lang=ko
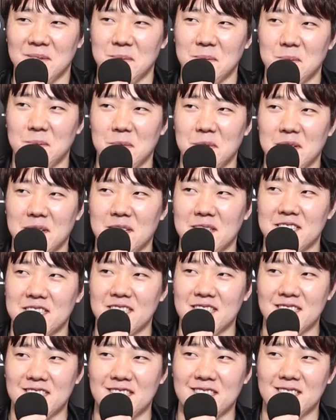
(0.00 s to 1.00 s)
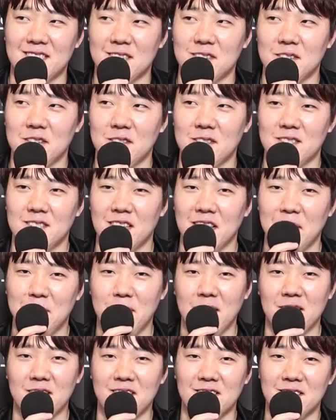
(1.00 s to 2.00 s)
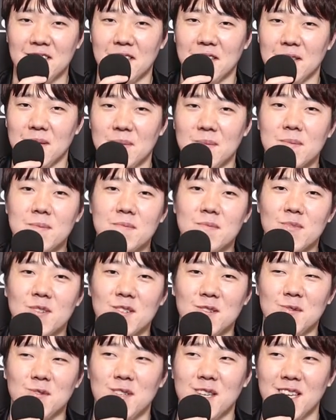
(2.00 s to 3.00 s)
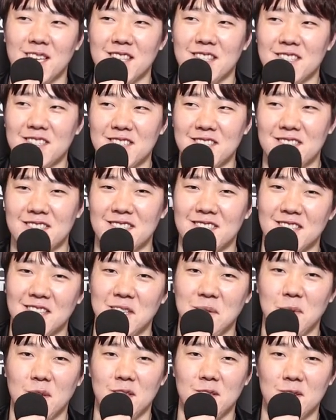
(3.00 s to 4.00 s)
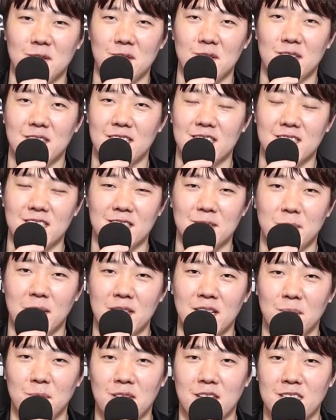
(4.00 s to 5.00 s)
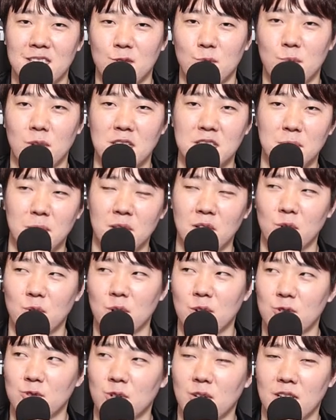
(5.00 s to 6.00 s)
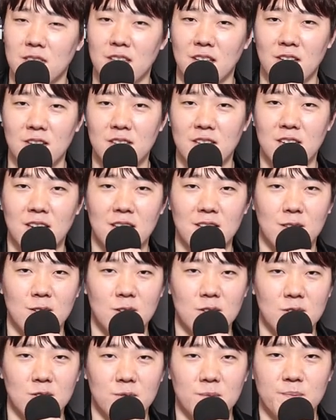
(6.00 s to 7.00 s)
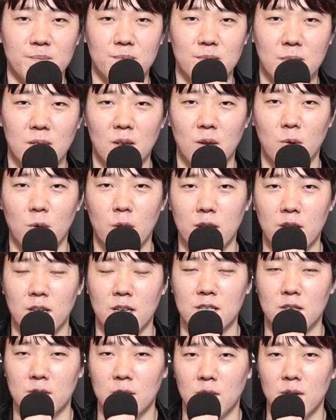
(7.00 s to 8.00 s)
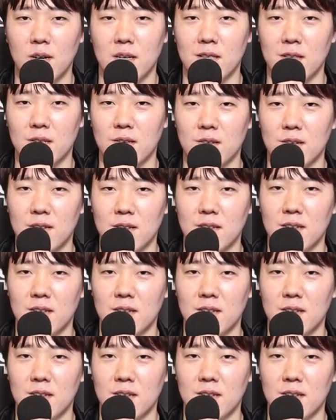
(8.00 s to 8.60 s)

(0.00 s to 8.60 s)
뭐랄까 그 이제 해방된 느낌 그 위에 있는 팀에서 이제는 만나면 다시 다시 만나도 이길 수 있겠다 이런 생각이 들어서 고역해졌던 것 같아요.